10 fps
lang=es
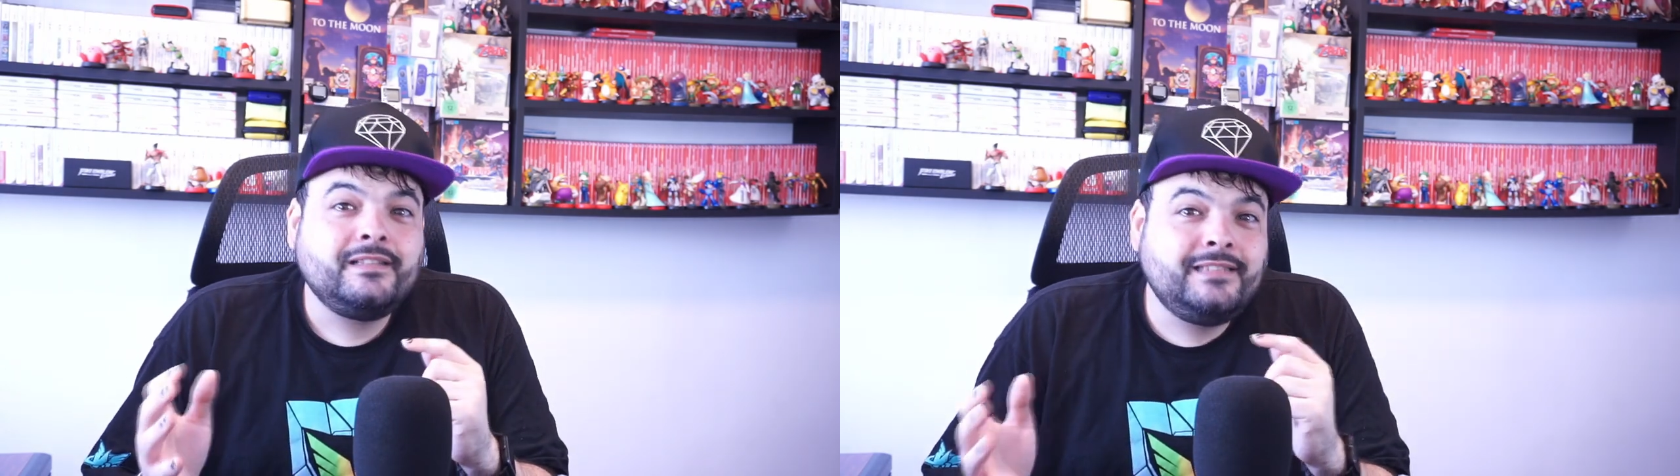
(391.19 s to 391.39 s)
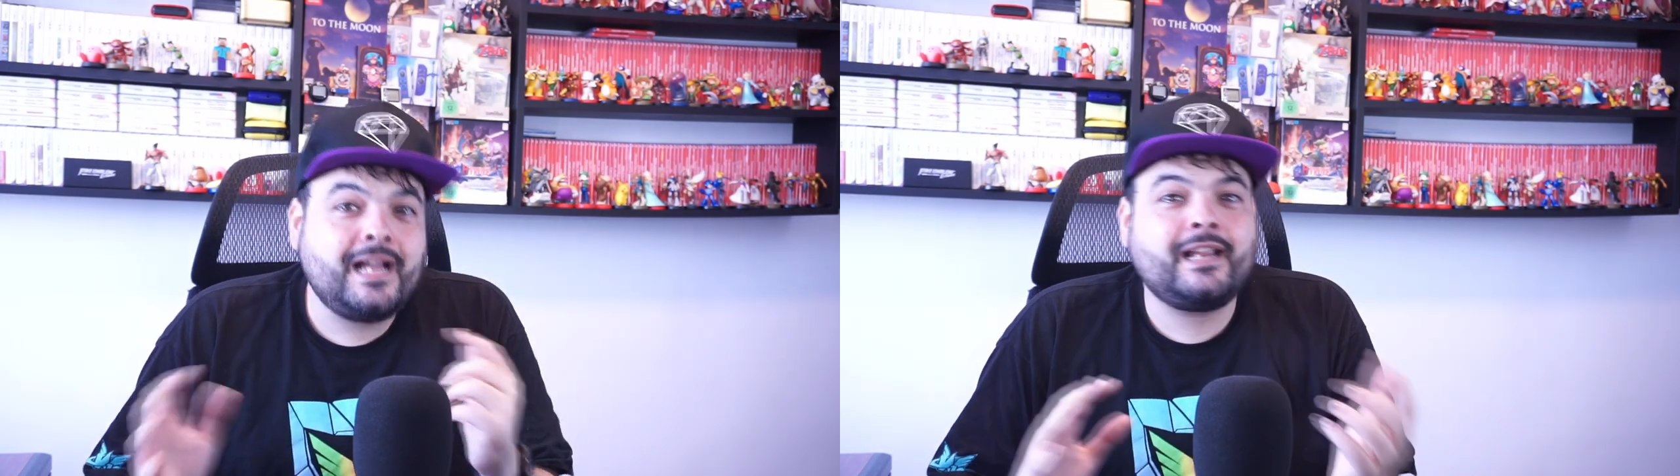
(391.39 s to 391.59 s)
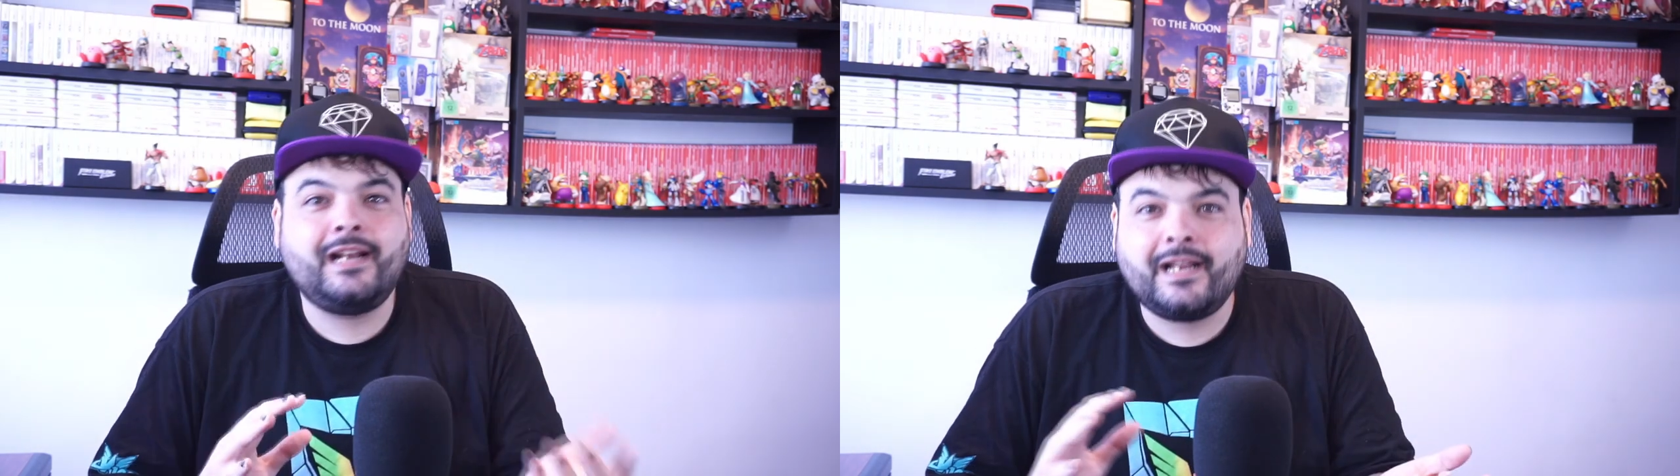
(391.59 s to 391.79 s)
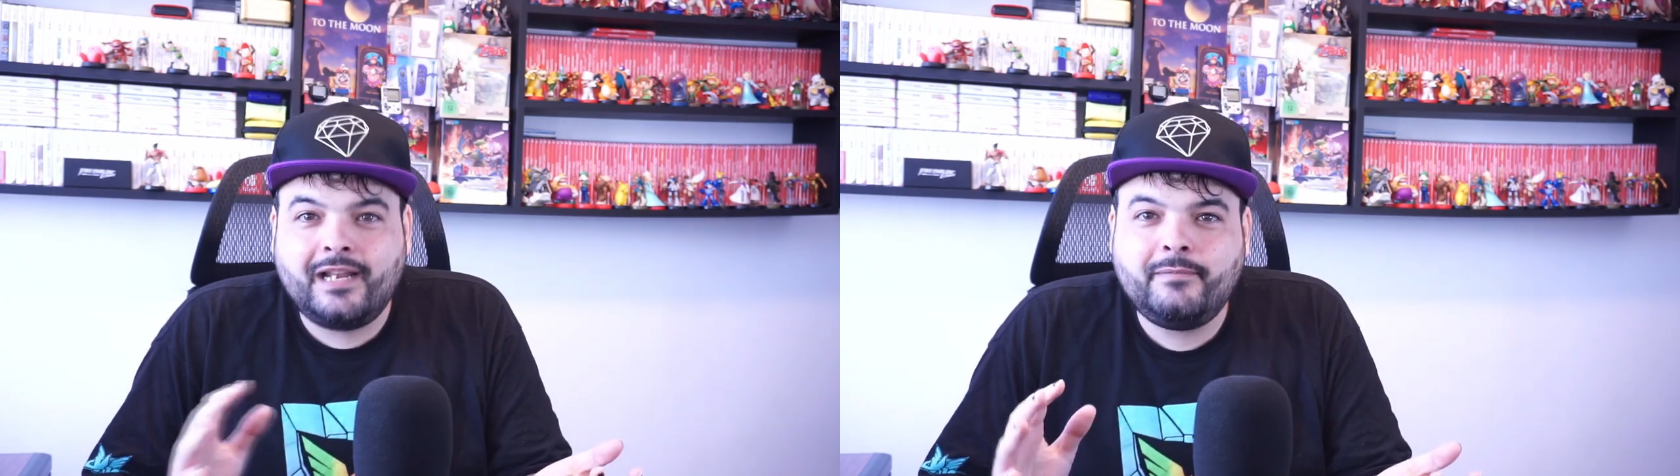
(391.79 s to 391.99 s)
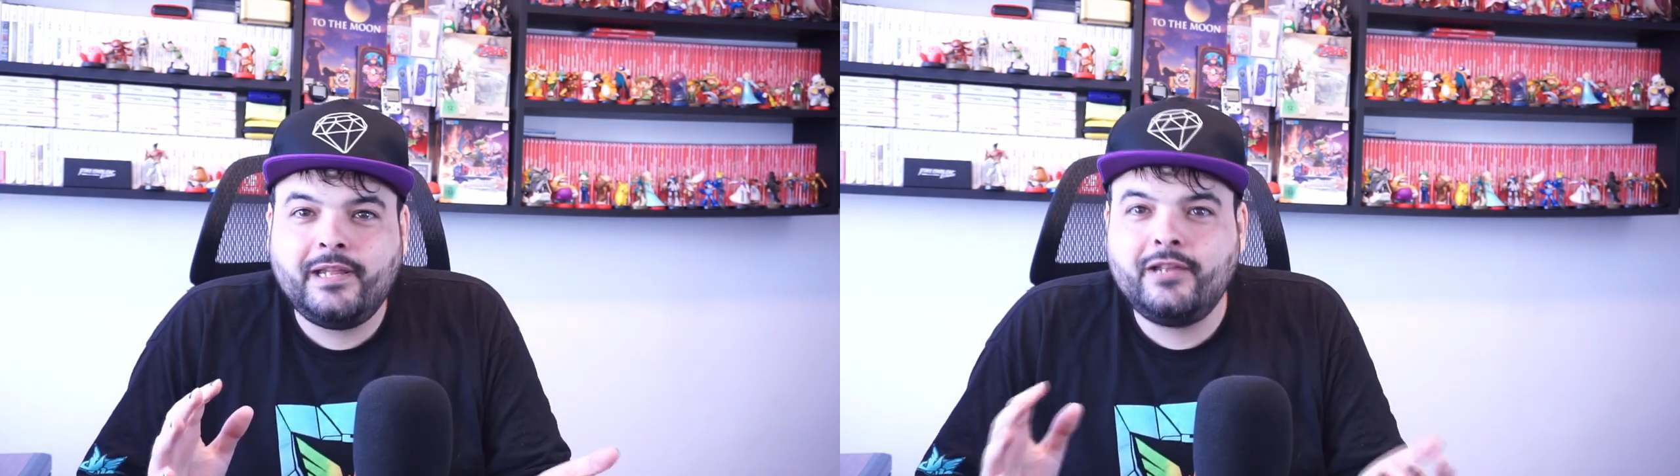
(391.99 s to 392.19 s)
ya que en
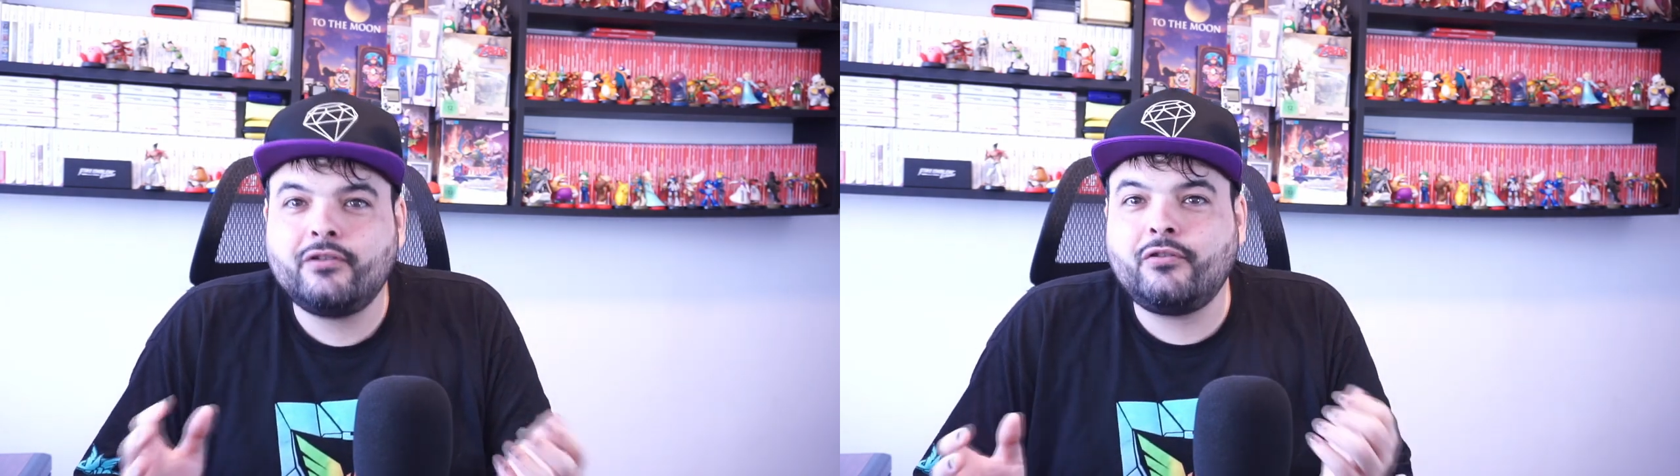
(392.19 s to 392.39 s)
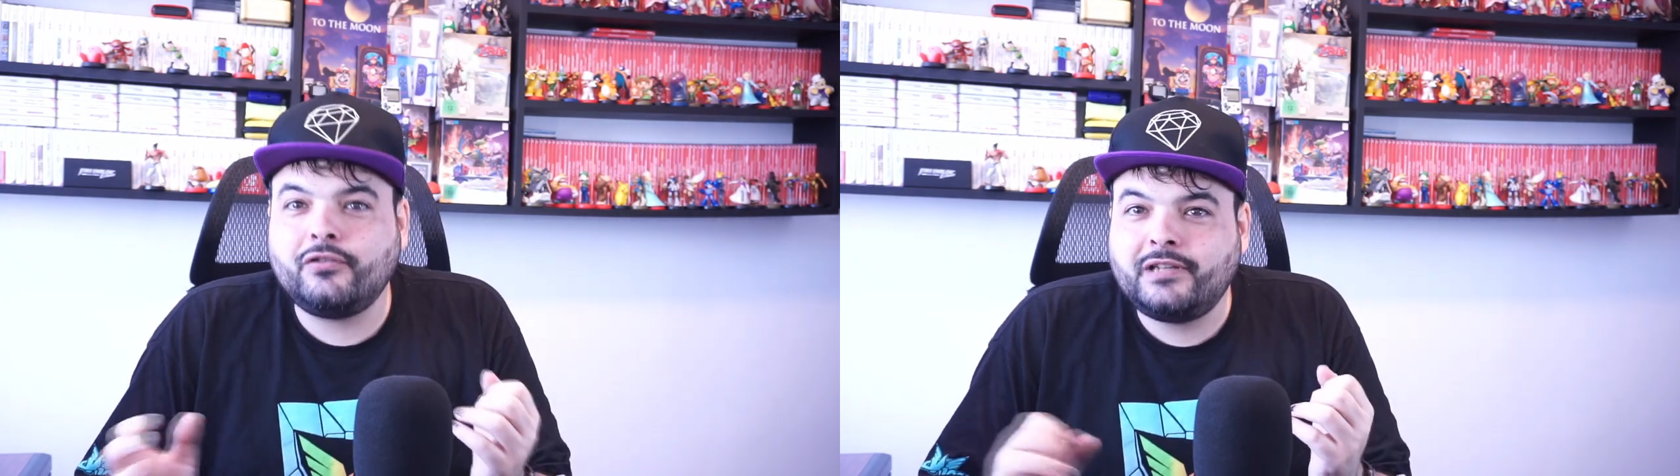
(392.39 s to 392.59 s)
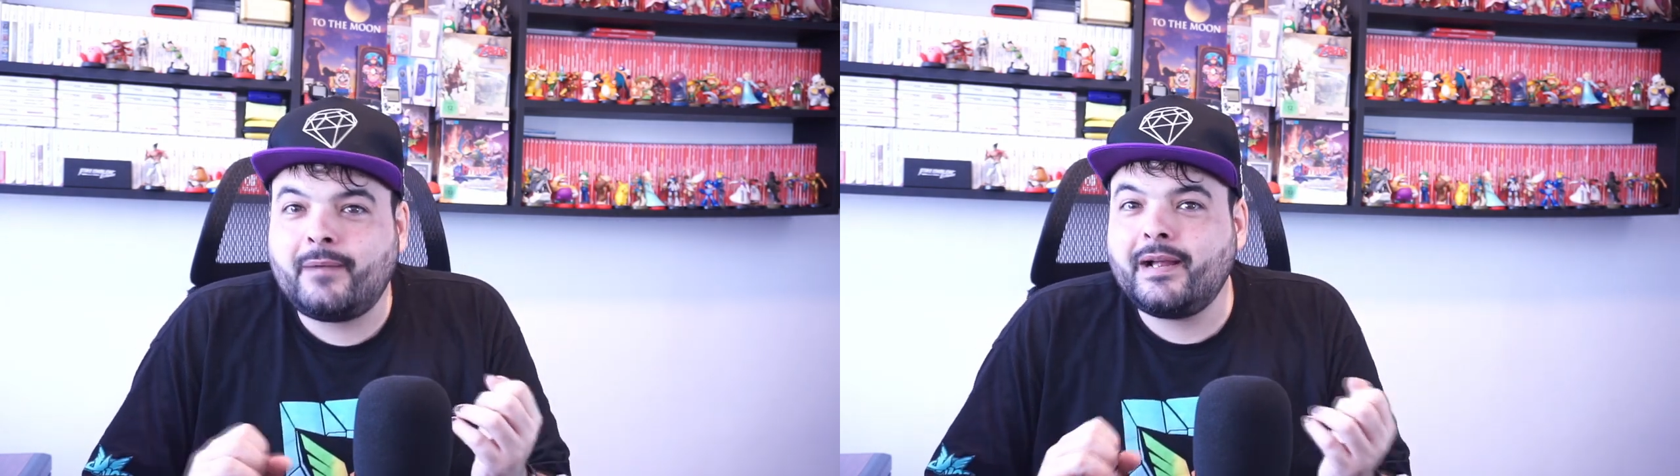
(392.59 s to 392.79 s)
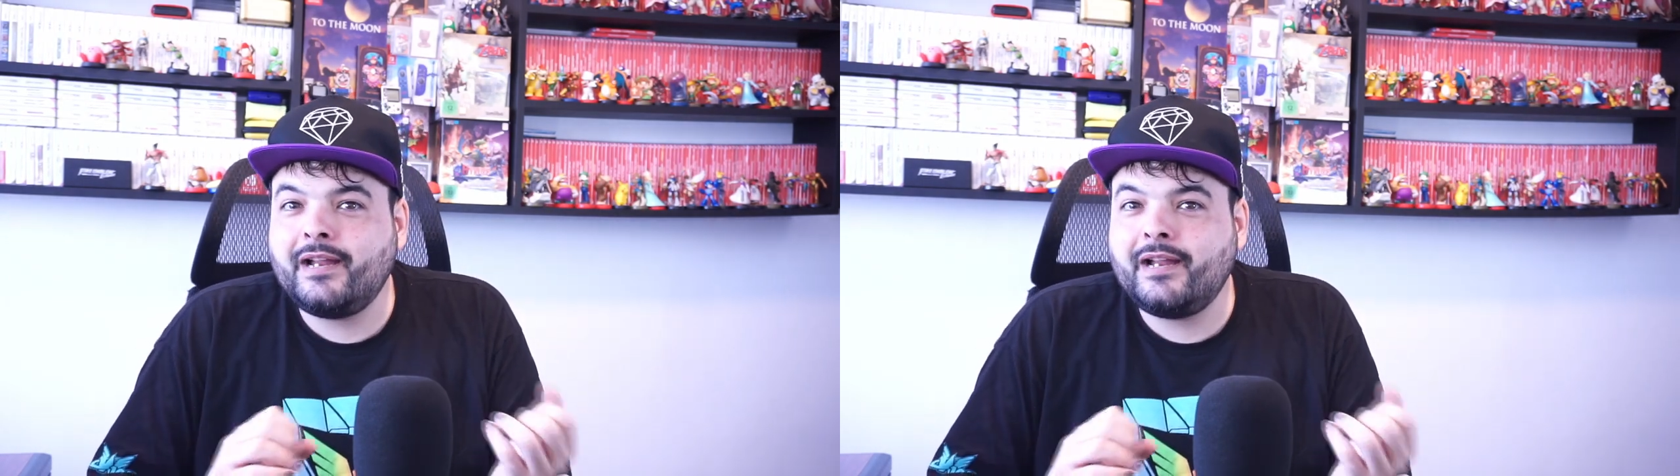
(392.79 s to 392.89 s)
aquel vídeo contaba